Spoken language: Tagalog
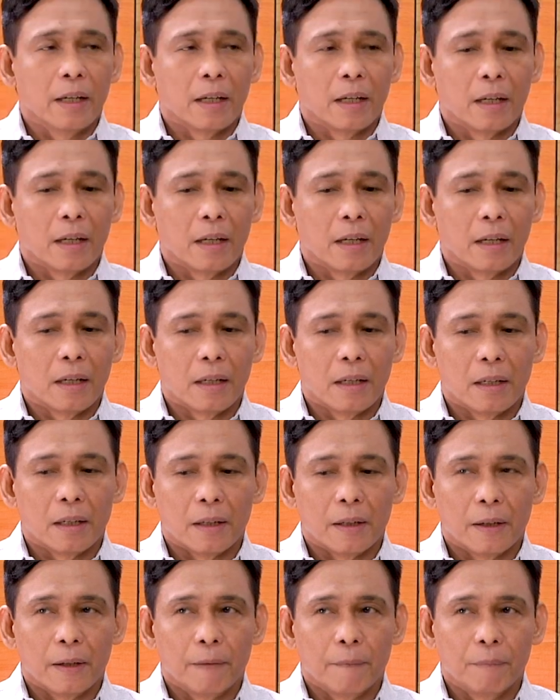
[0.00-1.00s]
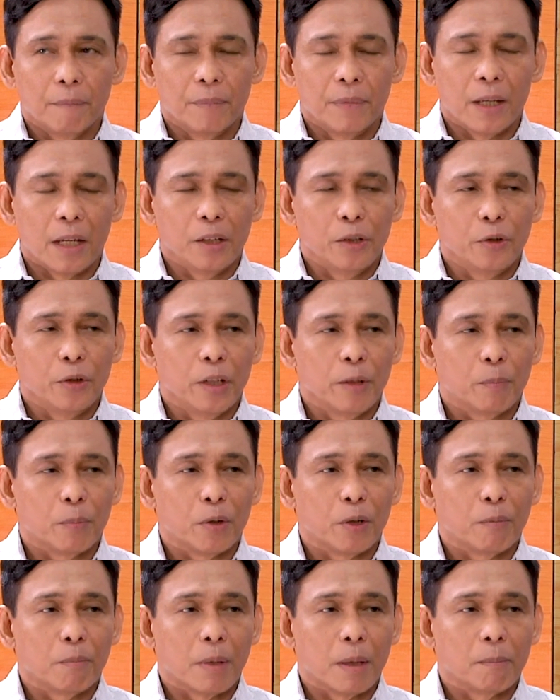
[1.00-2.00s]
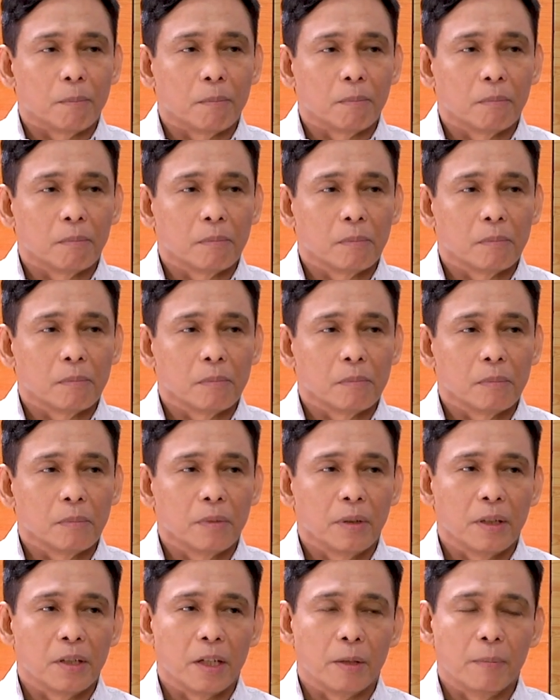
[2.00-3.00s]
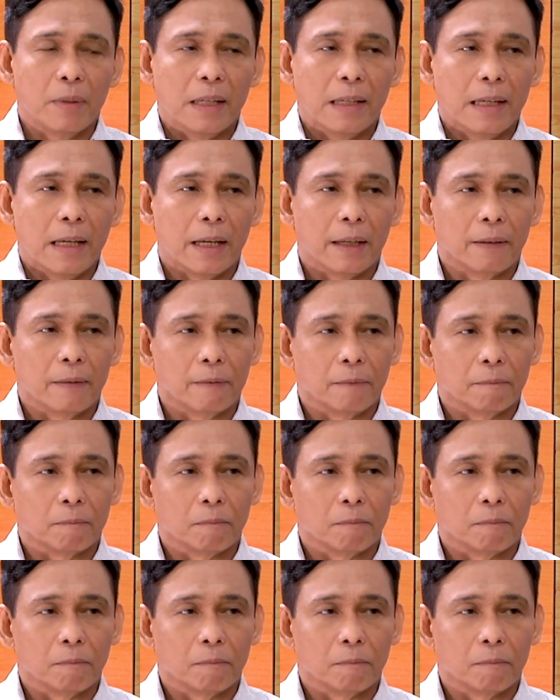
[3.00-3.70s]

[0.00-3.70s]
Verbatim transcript: uh, non-uniform, ma'am. The civilian.